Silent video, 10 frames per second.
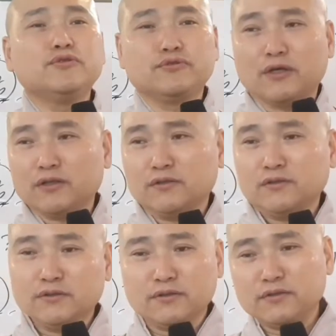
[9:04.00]
수가
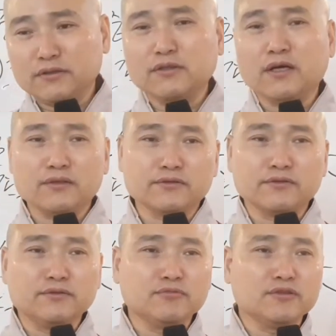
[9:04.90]
있다는
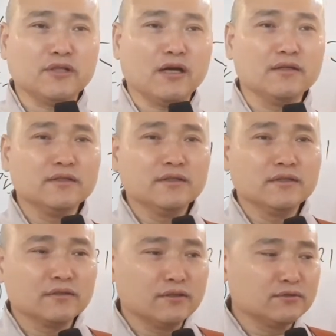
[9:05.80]
것입니다.
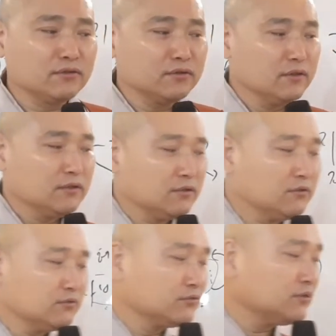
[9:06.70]
그래서
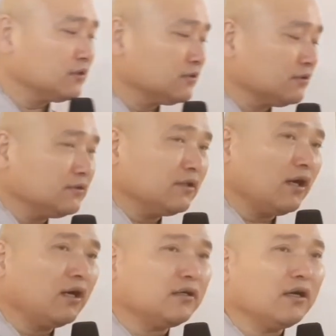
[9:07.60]
이런 중생들
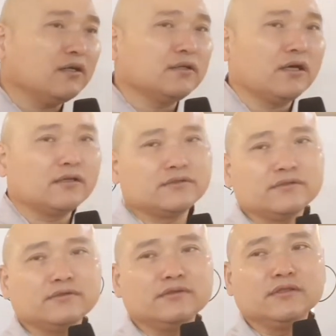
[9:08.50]

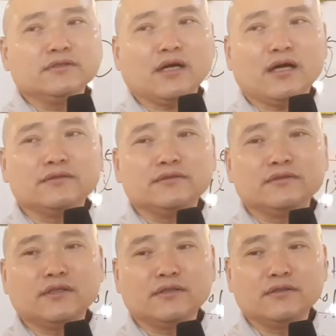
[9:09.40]
하나하나를 다
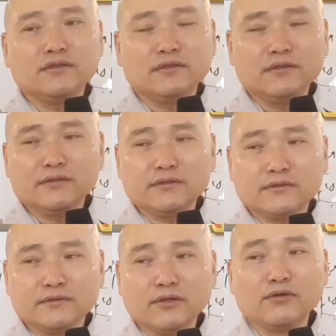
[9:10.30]
이제
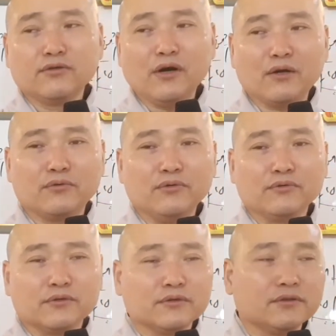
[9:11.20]
그 열거하고
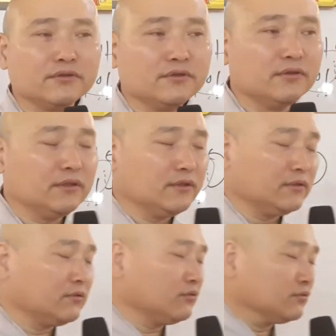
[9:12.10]
그들을
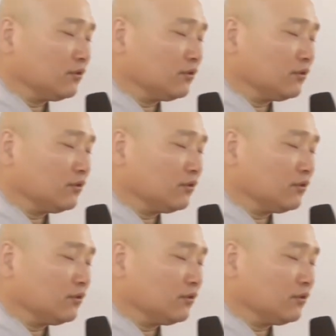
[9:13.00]
또